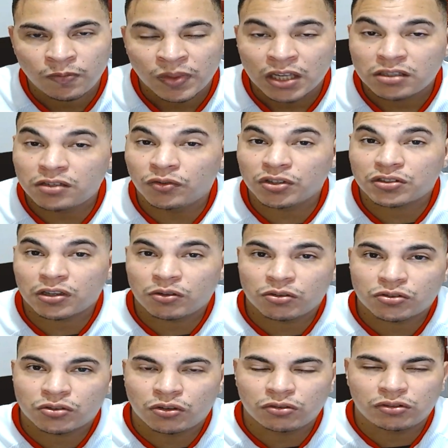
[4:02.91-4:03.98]
Se você
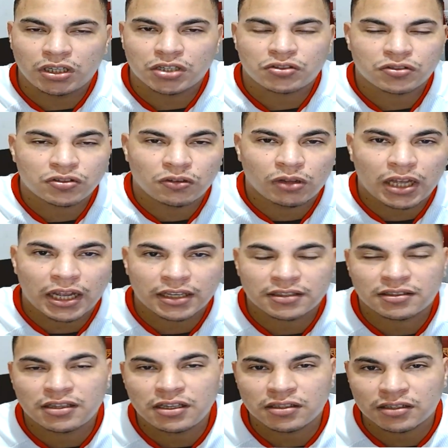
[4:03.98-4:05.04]
gostou, deixa o seu like,
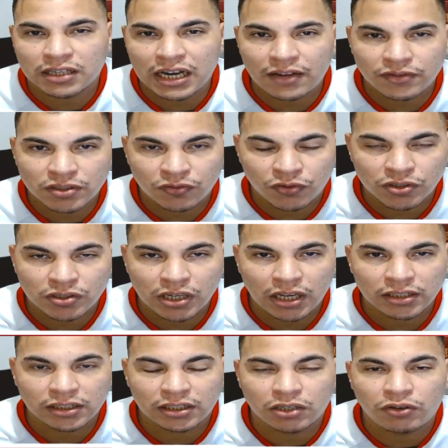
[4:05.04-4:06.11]
se inscreve se você
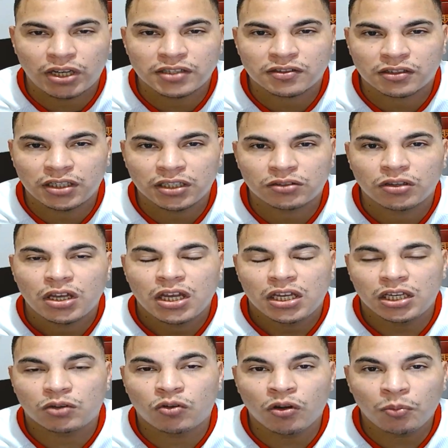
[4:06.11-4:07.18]
ainda não é inscrito
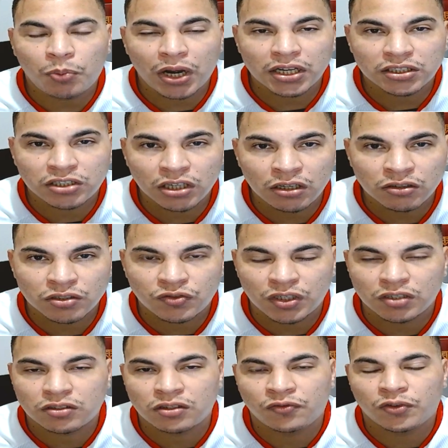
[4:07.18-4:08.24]
e compartilhe os
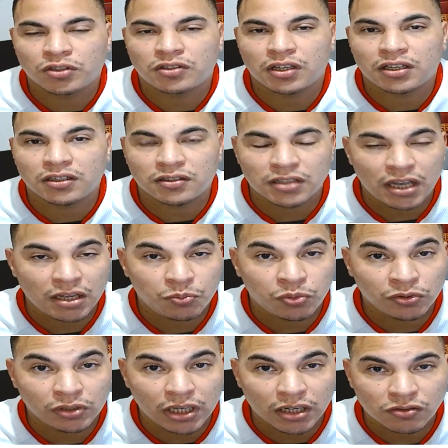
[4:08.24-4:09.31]
vídeos se você quiser e
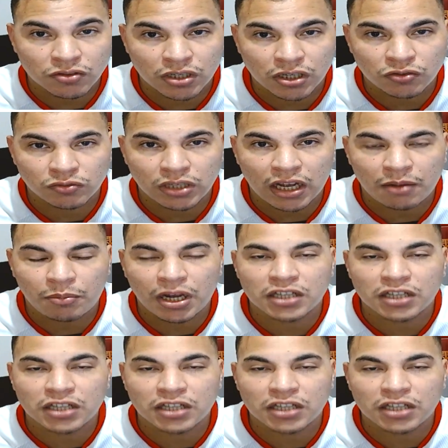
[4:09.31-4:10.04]
puder nos ajudar.